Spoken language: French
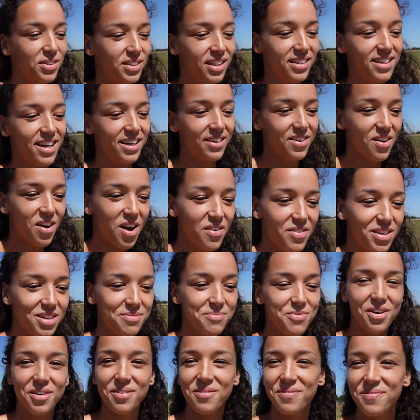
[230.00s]
que tu es d'accord avec
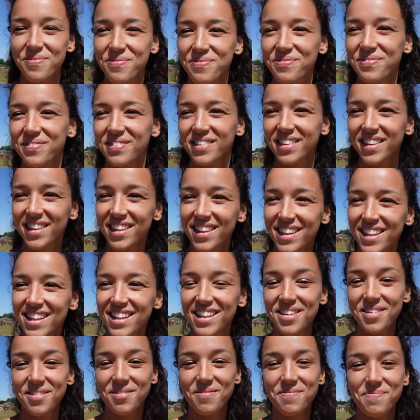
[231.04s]
moi Complètement.
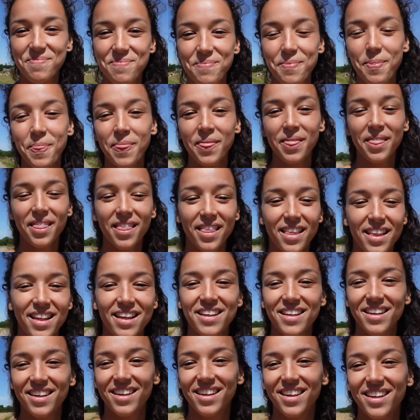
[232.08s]

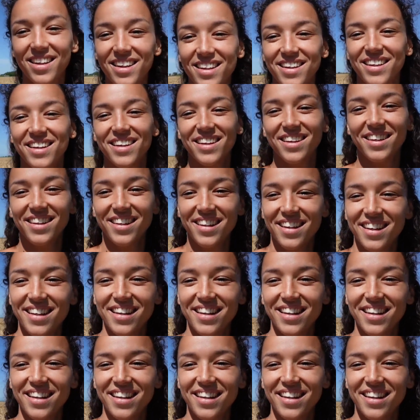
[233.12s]
Complètement d'accord.